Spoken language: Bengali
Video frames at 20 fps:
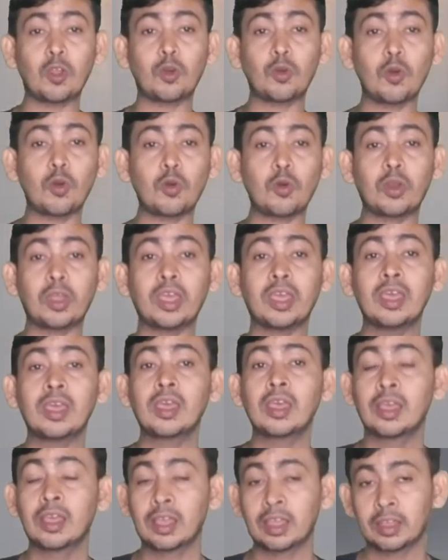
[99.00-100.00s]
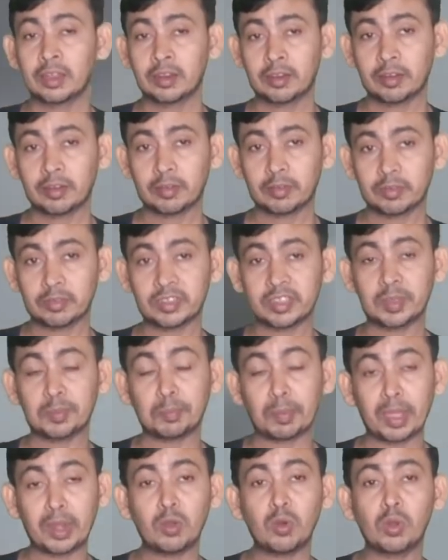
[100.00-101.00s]
লক্ষ্য করে যে
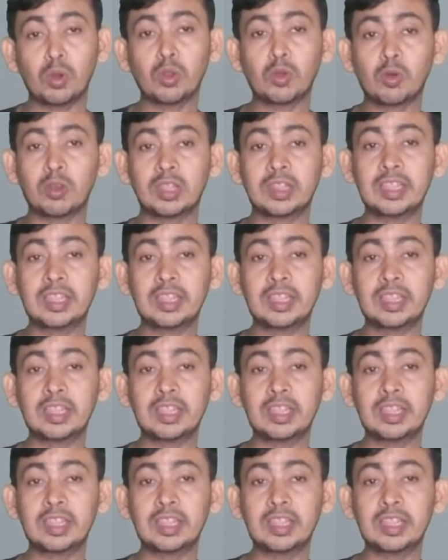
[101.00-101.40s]
ম্যানহোলগুলি